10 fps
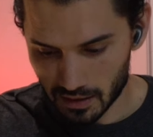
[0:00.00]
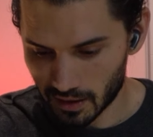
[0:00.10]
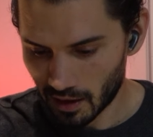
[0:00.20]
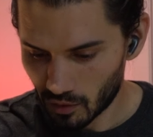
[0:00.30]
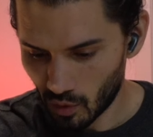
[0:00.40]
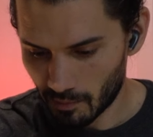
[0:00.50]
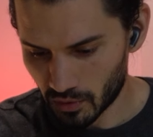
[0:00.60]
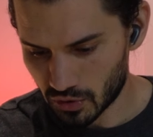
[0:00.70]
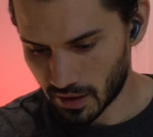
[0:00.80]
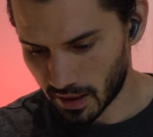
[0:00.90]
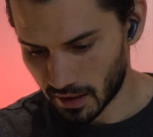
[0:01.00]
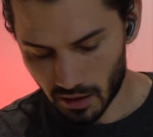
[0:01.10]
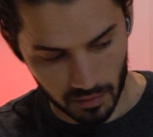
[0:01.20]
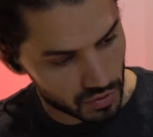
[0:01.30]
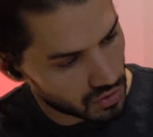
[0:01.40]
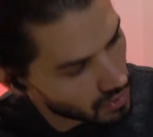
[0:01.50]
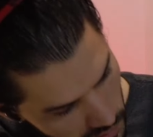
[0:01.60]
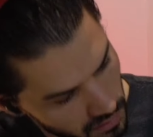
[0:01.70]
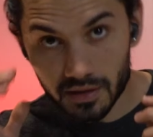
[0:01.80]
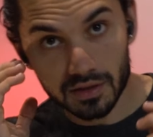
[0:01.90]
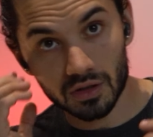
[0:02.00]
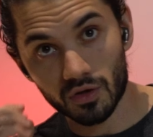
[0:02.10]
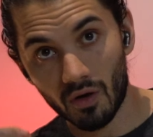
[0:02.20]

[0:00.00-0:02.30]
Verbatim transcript: que tenía del OnePlus se caían mucho. Estos